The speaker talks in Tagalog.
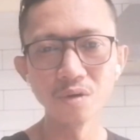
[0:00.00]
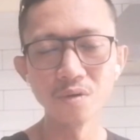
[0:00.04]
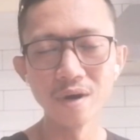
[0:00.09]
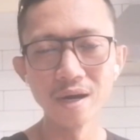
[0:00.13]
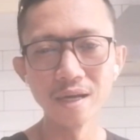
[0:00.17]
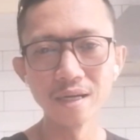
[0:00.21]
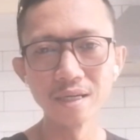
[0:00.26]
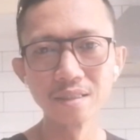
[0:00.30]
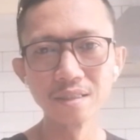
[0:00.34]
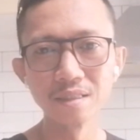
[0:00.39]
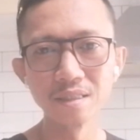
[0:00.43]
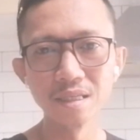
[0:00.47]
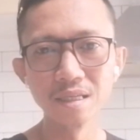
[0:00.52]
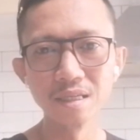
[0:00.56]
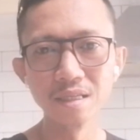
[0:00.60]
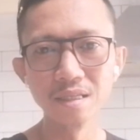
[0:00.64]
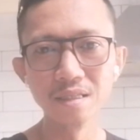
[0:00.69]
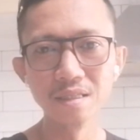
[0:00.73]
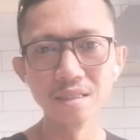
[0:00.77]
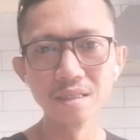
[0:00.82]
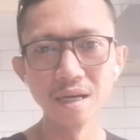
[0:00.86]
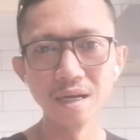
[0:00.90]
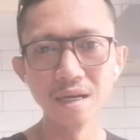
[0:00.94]

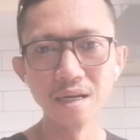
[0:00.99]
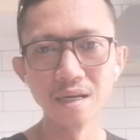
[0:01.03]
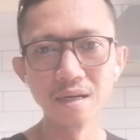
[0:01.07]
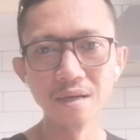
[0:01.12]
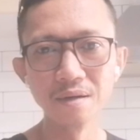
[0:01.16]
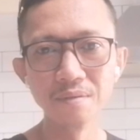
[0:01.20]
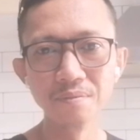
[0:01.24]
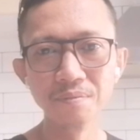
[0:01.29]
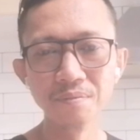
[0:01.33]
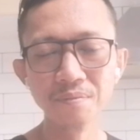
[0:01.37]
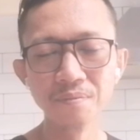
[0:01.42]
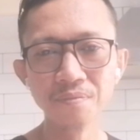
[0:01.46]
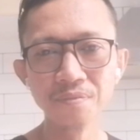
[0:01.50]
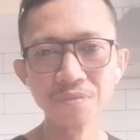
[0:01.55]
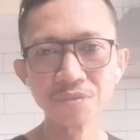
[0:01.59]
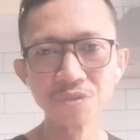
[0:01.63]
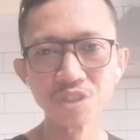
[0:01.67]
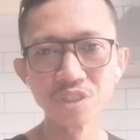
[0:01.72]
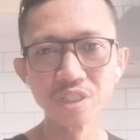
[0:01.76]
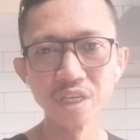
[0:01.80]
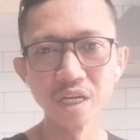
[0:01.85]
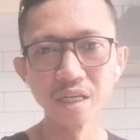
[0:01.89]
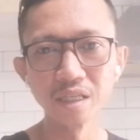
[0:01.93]
quarantine uh,
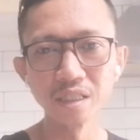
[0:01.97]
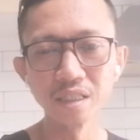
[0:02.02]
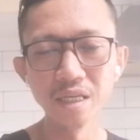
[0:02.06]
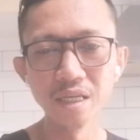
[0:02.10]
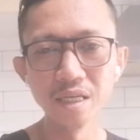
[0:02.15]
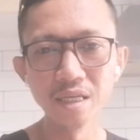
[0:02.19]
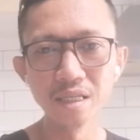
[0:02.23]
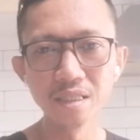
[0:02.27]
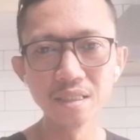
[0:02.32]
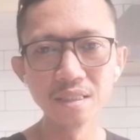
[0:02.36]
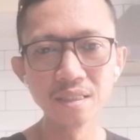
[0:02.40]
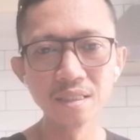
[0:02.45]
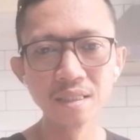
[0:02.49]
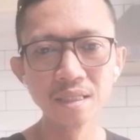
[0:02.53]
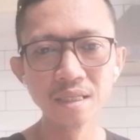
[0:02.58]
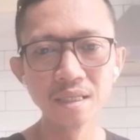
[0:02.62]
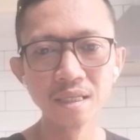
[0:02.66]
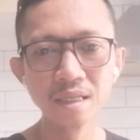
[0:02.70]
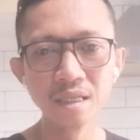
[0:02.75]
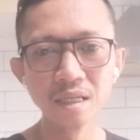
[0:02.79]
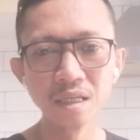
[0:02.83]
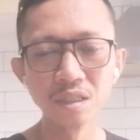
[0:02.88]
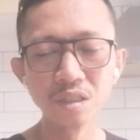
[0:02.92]
checking.
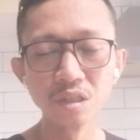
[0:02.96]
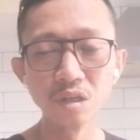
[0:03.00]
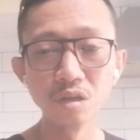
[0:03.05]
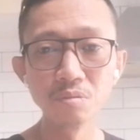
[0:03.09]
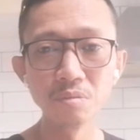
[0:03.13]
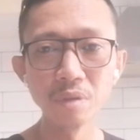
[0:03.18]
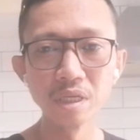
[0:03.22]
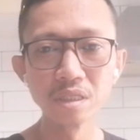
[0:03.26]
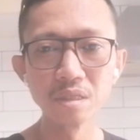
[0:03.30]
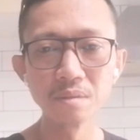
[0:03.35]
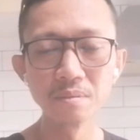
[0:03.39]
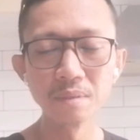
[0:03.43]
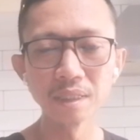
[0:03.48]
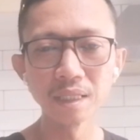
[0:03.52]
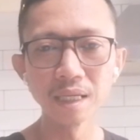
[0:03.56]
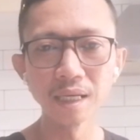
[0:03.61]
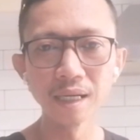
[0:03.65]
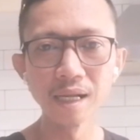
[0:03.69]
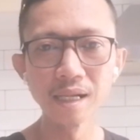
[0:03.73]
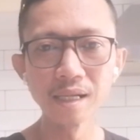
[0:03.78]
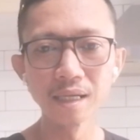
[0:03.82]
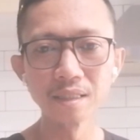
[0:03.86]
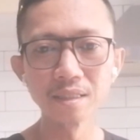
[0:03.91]
Doon medyo
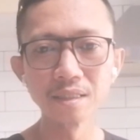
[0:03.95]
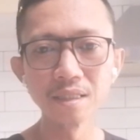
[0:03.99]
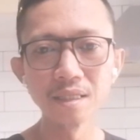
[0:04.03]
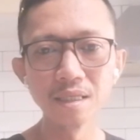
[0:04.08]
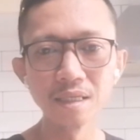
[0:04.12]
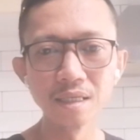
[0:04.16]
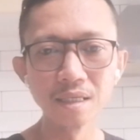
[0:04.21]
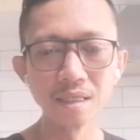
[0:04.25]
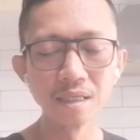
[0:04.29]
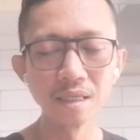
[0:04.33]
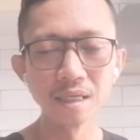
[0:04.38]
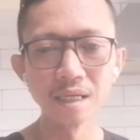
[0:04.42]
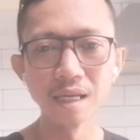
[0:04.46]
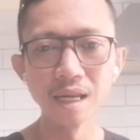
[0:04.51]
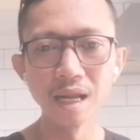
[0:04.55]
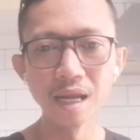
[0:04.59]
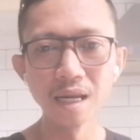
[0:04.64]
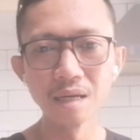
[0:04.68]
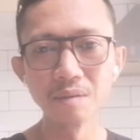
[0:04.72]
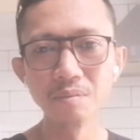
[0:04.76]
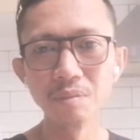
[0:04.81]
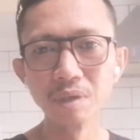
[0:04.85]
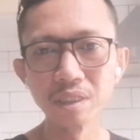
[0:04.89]
matagal kasi
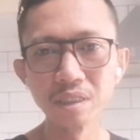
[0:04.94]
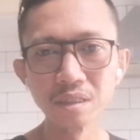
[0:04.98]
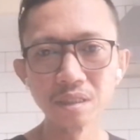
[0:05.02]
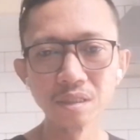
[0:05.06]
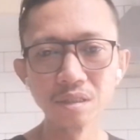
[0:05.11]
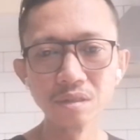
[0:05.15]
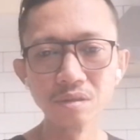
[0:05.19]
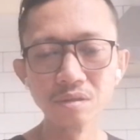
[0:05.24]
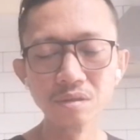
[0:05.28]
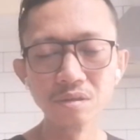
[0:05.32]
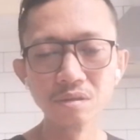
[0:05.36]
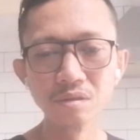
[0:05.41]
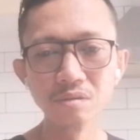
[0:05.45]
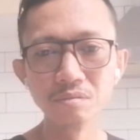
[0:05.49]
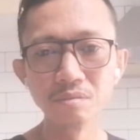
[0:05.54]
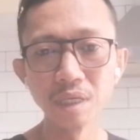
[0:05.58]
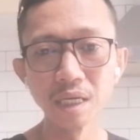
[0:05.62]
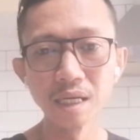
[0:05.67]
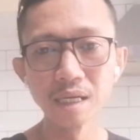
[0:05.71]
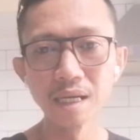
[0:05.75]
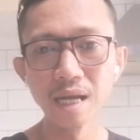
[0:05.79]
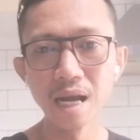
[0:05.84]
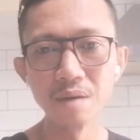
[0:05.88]
ilalabas yung
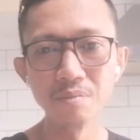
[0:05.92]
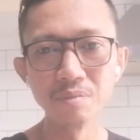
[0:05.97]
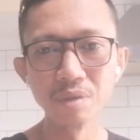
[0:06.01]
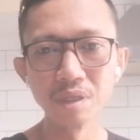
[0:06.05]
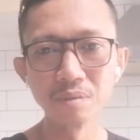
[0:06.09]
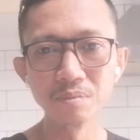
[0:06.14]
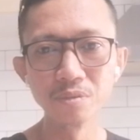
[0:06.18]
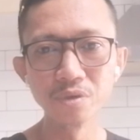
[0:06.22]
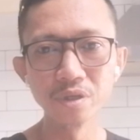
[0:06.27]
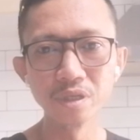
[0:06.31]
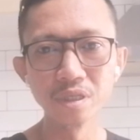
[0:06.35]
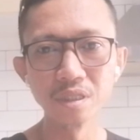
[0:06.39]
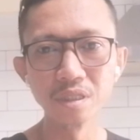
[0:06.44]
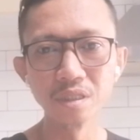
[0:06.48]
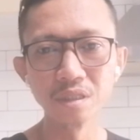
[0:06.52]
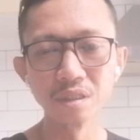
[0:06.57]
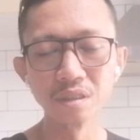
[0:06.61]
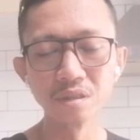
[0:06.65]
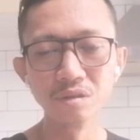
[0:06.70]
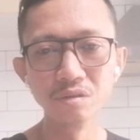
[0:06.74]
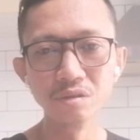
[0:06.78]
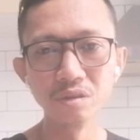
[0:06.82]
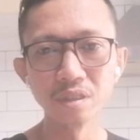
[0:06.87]
mga gamit mo eh.
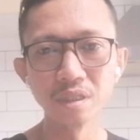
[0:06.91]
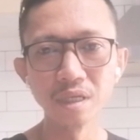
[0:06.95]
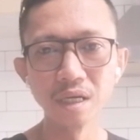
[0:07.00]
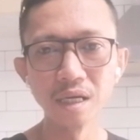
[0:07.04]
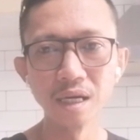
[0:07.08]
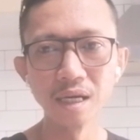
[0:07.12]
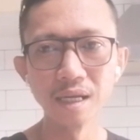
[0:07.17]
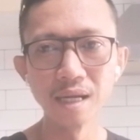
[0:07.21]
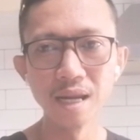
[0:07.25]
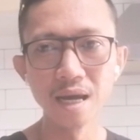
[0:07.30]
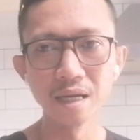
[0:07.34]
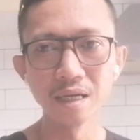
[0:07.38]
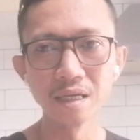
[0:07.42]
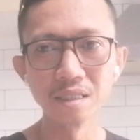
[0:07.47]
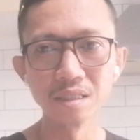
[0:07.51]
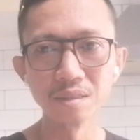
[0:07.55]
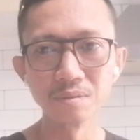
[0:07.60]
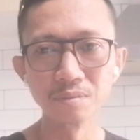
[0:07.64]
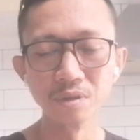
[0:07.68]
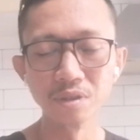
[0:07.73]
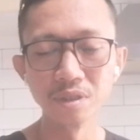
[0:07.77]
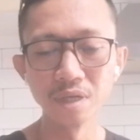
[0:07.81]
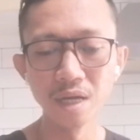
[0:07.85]
Doon sa
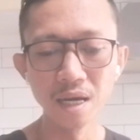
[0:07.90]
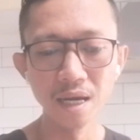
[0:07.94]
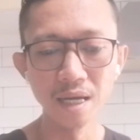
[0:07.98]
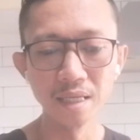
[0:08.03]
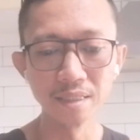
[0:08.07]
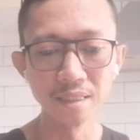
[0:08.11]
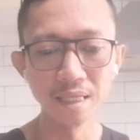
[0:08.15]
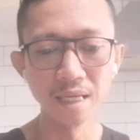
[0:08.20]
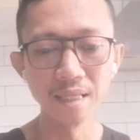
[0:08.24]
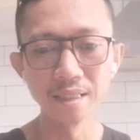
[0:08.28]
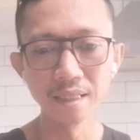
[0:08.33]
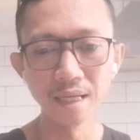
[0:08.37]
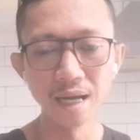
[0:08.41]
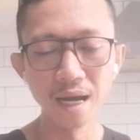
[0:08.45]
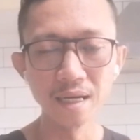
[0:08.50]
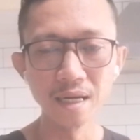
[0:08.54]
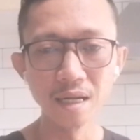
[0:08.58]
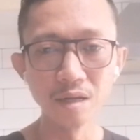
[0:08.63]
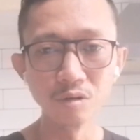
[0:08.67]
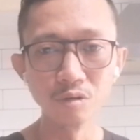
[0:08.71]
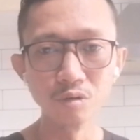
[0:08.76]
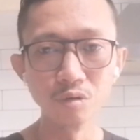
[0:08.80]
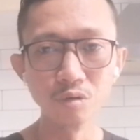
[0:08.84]
luggage mo na andyan ka,
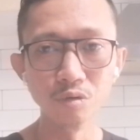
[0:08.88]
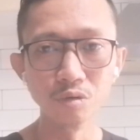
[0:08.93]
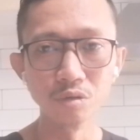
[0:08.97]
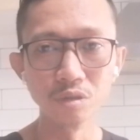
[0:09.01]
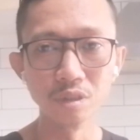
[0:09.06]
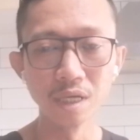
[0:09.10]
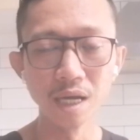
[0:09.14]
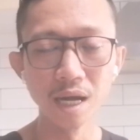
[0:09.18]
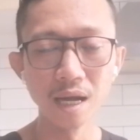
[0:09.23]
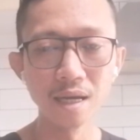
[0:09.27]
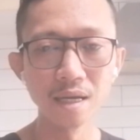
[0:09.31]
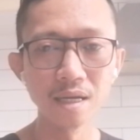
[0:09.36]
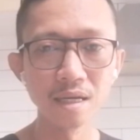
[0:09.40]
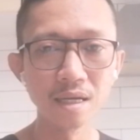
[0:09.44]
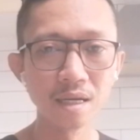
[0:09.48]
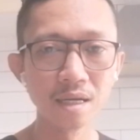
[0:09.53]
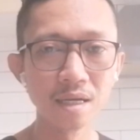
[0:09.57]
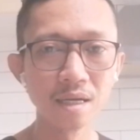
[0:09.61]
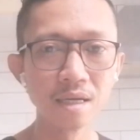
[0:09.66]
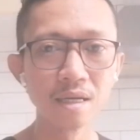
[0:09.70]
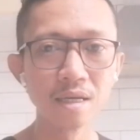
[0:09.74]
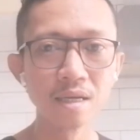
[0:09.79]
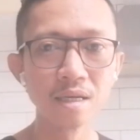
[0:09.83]
nanonood ka.
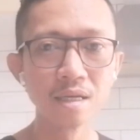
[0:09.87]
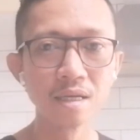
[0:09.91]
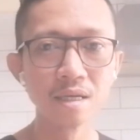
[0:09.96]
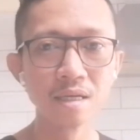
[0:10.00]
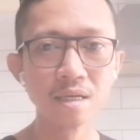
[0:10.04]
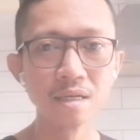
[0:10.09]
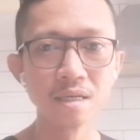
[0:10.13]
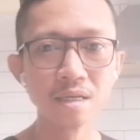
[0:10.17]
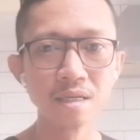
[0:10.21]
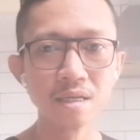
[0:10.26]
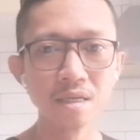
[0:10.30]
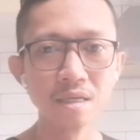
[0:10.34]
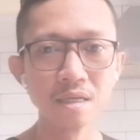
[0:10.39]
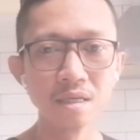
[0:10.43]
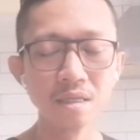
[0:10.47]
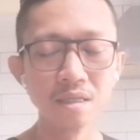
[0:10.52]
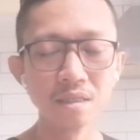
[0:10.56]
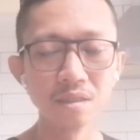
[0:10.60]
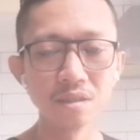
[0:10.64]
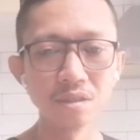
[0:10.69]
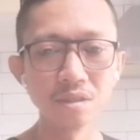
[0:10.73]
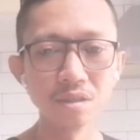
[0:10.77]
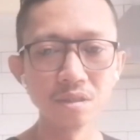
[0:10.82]

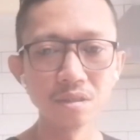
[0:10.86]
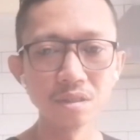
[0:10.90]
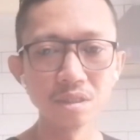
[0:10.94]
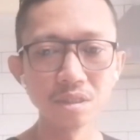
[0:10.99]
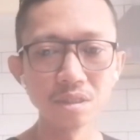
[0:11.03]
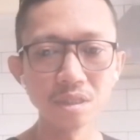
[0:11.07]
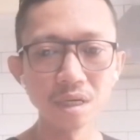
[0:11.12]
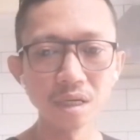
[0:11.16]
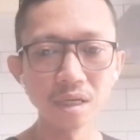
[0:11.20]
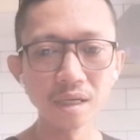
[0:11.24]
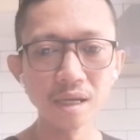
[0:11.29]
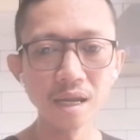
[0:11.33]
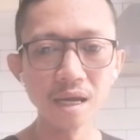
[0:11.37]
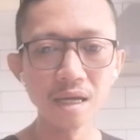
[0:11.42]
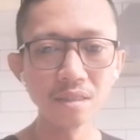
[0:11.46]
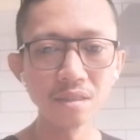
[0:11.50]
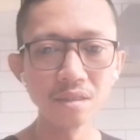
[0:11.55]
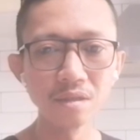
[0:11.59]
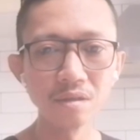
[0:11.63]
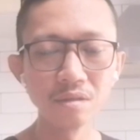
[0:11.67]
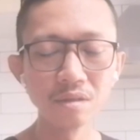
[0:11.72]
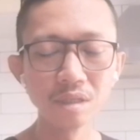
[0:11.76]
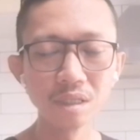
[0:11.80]
So yun, check
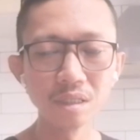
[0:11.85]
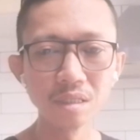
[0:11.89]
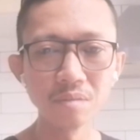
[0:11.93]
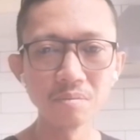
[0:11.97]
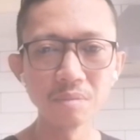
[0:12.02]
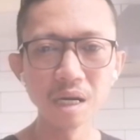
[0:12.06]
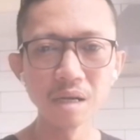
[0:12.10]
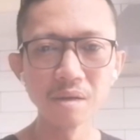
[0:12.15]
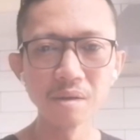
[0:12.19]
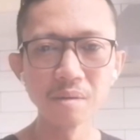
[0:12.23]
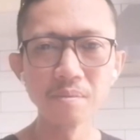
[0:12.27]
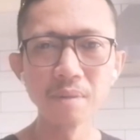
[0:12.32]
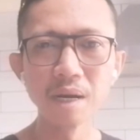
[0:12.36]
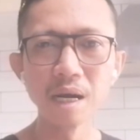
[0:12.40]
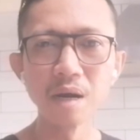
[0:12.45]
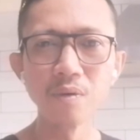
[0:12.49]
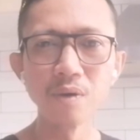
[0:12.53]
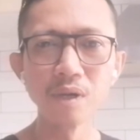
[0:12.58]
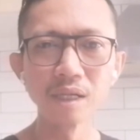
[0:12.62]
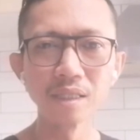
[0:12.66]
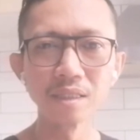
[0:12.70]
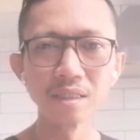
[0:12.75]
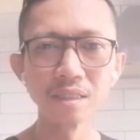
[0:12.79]
lahat yun kasi maraming
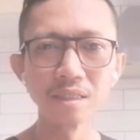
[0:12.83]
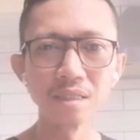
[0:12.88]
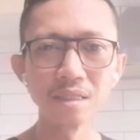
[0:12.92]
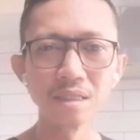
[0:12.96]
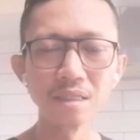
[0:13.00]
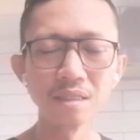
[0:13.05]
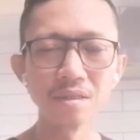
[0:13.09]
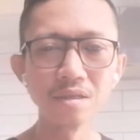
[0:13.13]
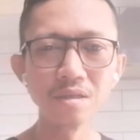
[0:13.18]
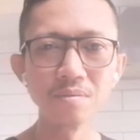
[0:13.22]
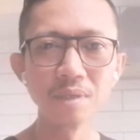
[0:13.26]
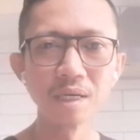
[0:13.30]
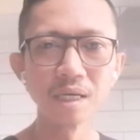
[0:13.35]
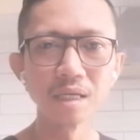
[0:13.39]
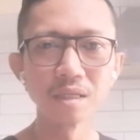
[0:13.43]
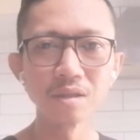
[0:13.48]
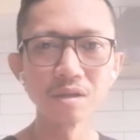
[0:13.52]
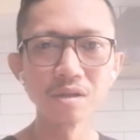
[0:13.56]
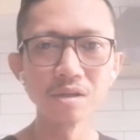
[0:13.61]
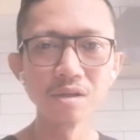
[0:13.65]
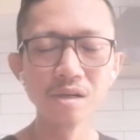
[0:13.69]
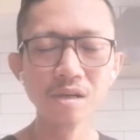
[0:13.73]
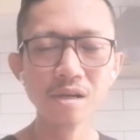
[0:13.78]
bawal kasi dito mga
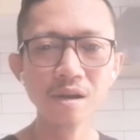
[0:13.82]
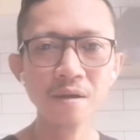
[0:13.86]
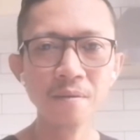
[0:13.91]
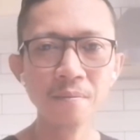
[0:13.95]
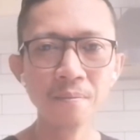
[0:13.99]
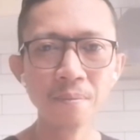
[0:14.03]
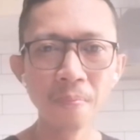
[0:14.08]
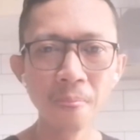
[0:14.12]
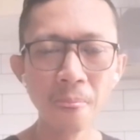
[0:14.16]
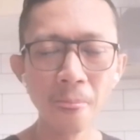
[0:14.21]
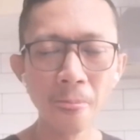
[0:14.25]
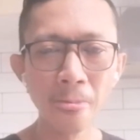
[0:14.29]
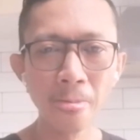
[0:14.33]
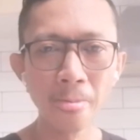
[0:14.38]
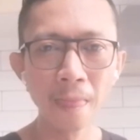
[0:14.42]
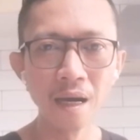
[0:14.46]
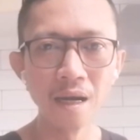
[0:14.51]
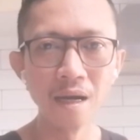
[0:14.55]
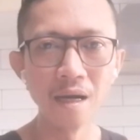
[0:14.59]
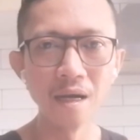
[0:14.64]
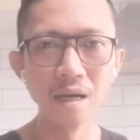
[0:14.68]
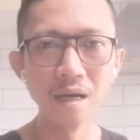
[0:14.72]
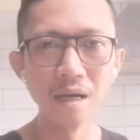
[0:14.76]
tol
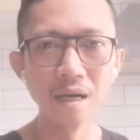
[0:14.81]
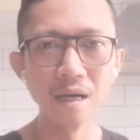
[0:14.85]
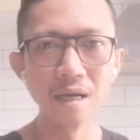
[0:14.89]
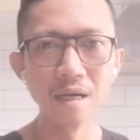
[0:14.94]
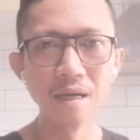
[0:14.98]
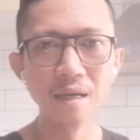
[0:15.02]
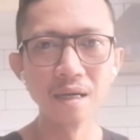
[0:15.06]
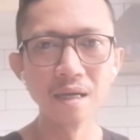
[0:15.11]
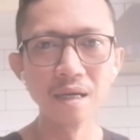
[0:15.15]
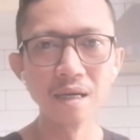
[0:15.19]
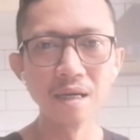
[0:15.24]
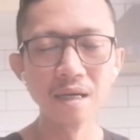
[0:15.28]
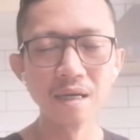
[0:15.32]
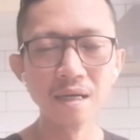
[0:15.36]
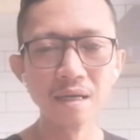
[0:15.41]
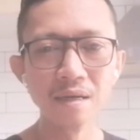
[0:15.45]
uh,